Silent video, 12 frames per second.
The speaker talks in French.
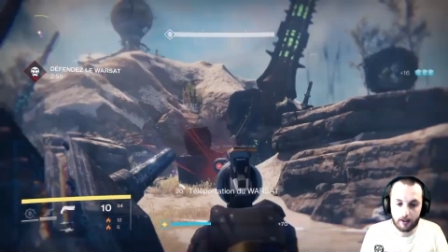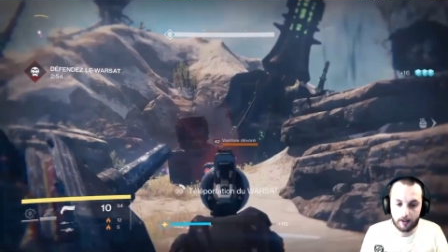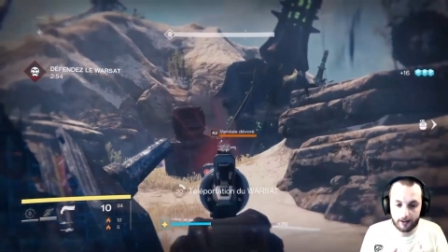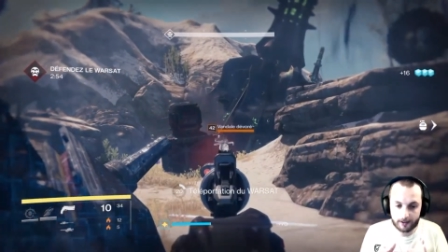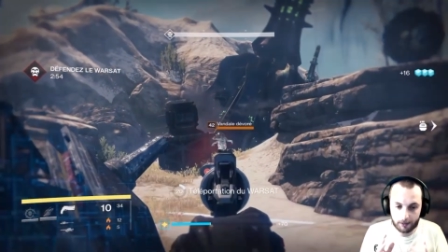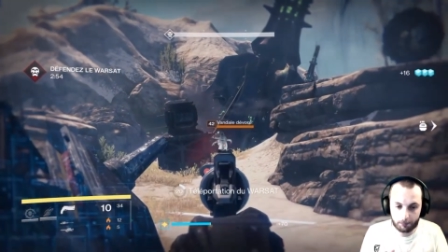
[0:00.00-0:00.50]

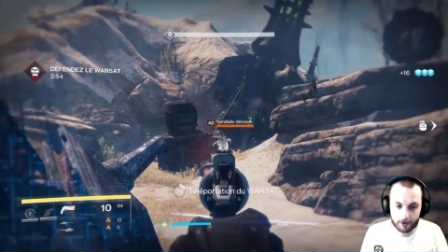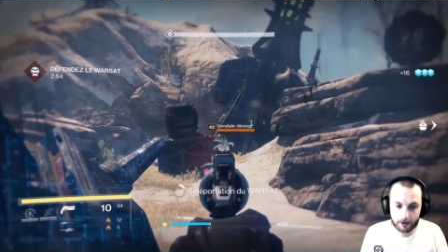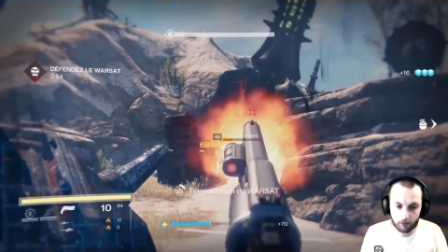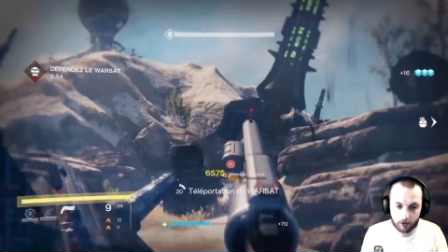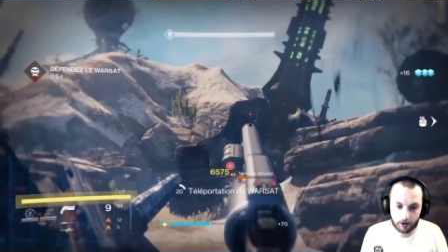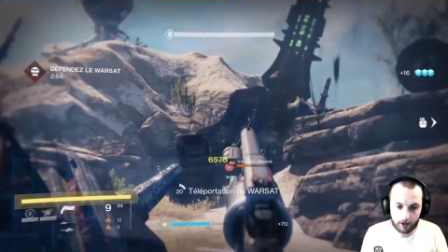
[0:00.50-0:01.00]
Et c'est passé
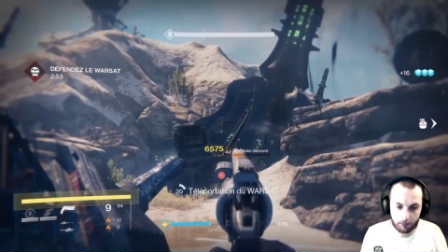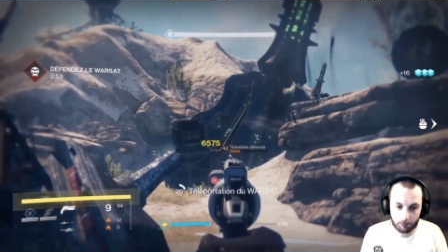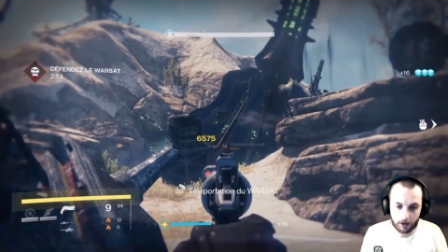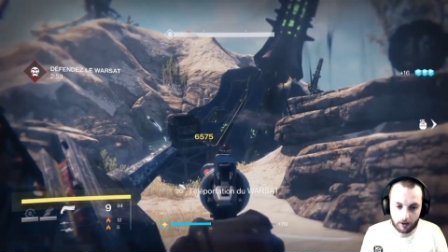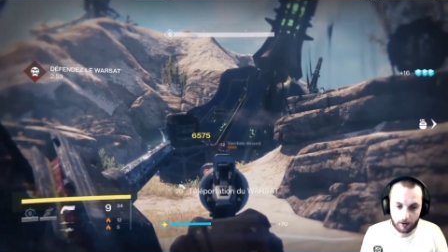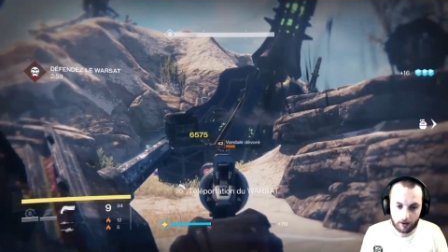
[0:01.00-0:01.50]
au KLM.
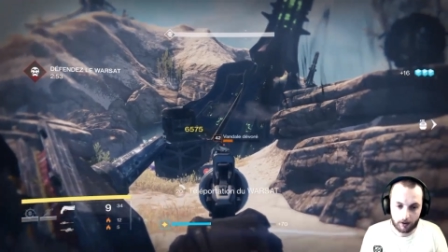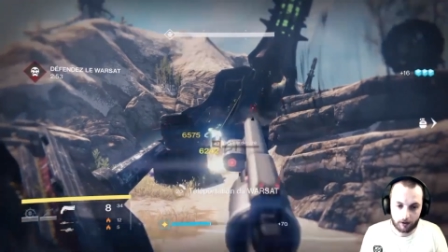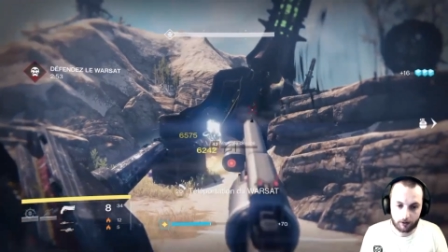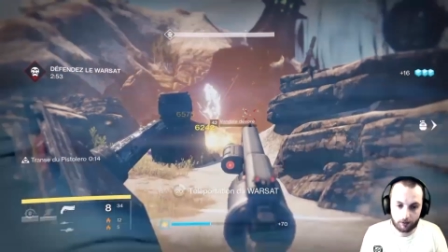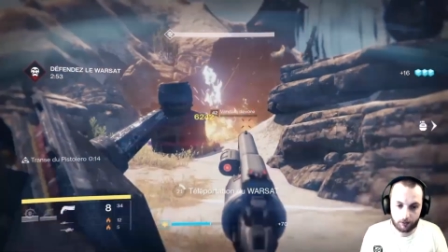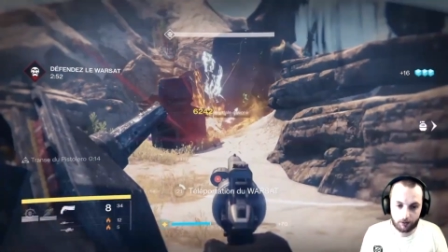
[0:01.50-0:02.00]

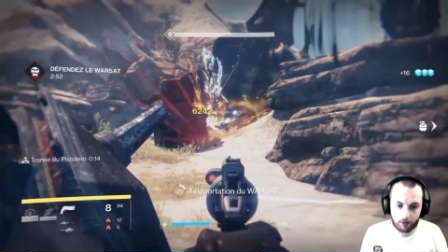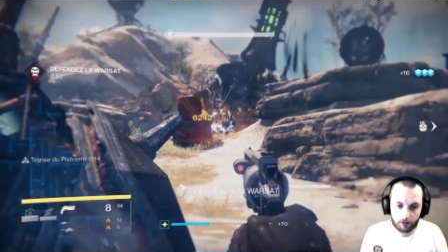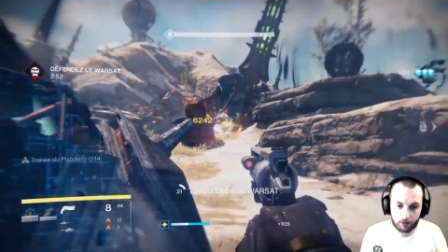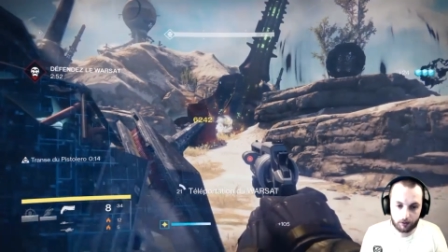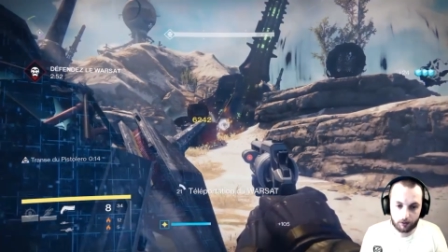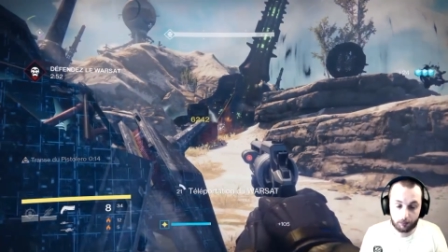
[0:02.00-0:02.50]
Donc,
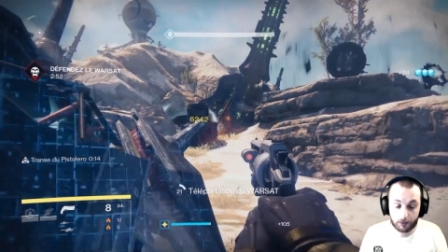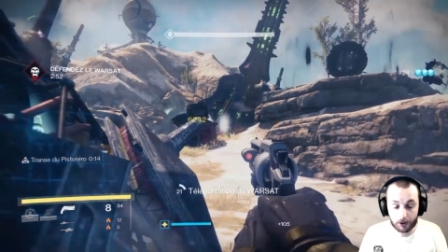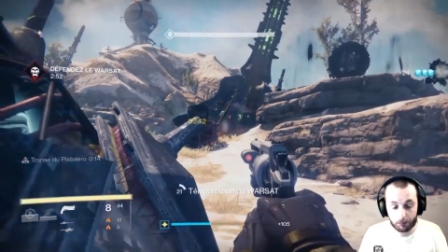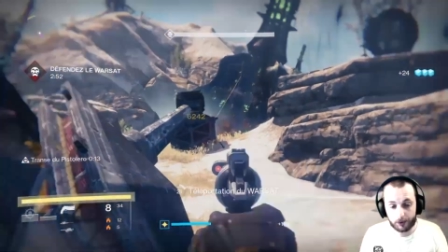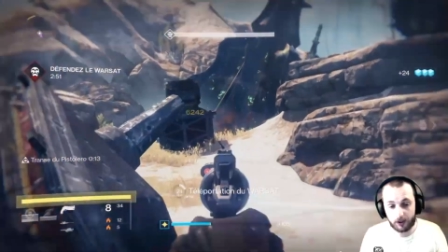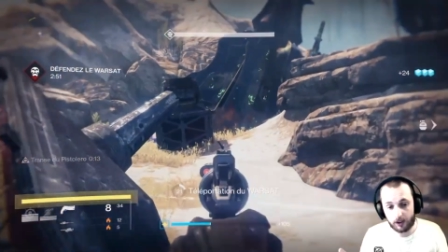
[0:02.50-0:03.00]
bah, j'ai
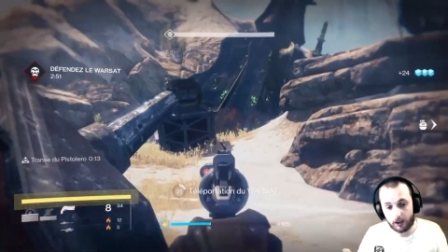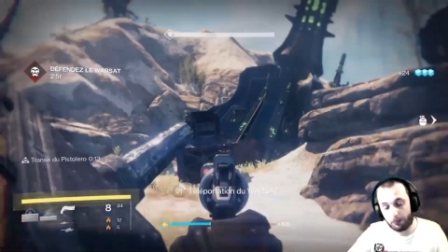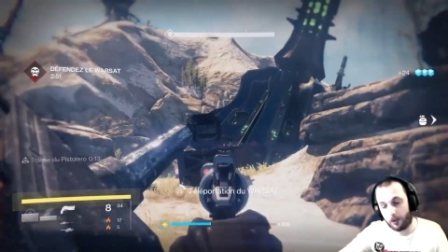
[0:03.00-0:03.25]
pris les